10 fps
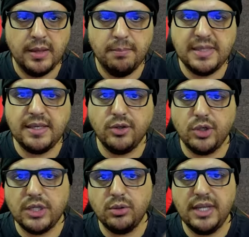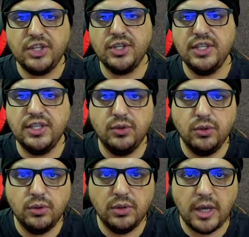Mesela resolution'ı
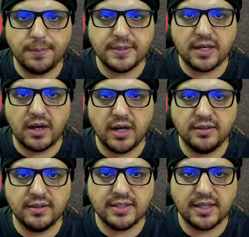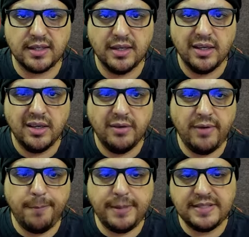yapsak, arttırsak.
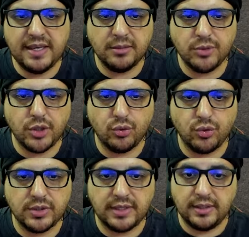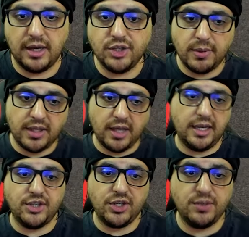FPS 60'a düşürsek. Acaba daha
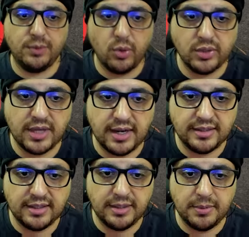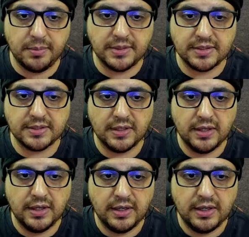gerçekçi bir görsel elde edebilir miyiz?
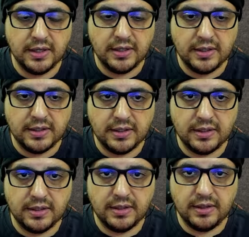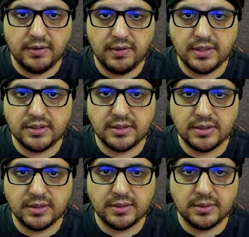Evet.
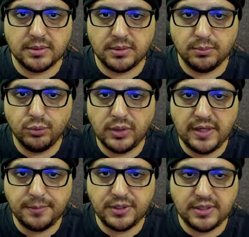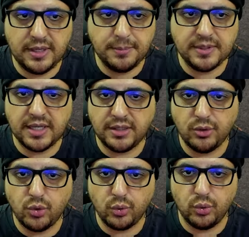Bunların hepsi, hepsi zaten
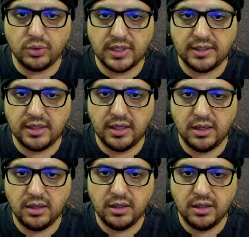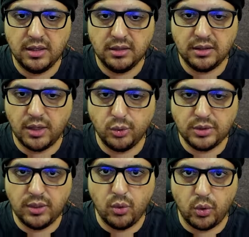çok yüksekte. Daha
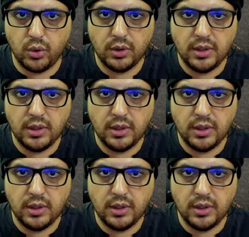yükseği yok.